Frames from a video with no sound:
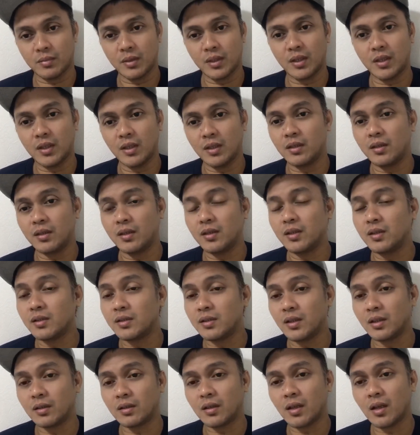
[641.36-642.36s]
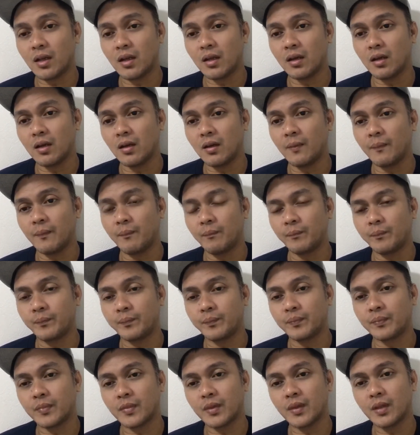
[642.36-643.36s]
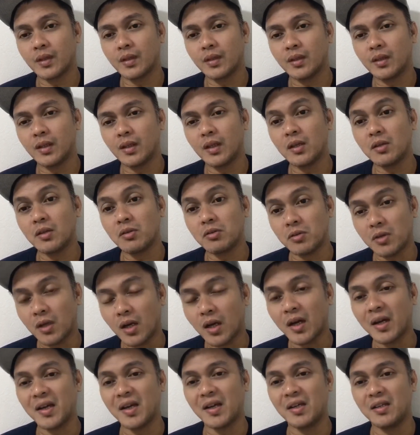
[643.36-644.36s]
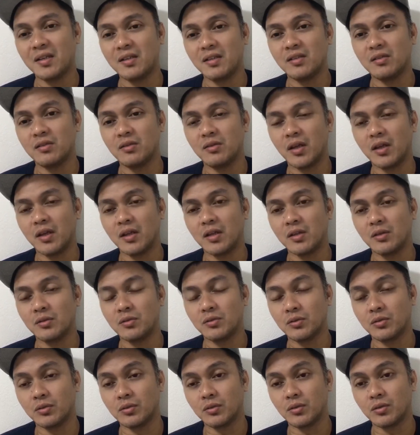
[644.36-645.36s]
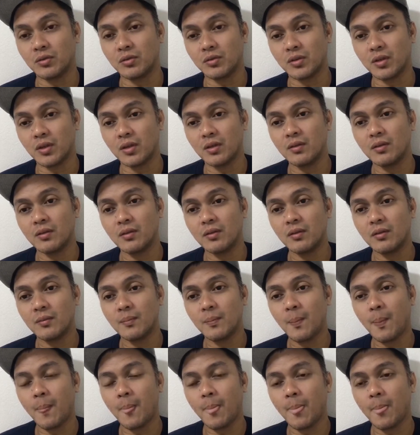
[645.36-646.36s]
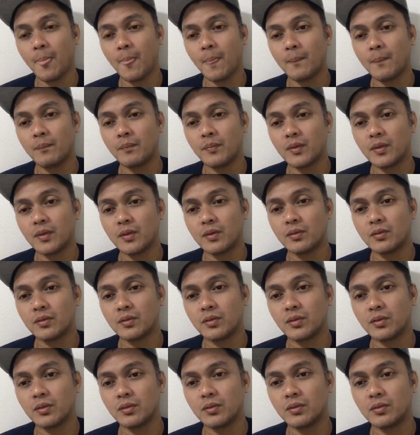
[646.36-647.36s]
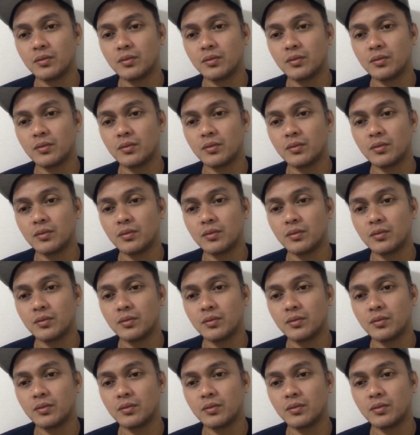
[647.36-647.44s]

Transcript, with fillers: may killer instinct talaga tingin ko kakayanin ni Donaire yung suntok niya so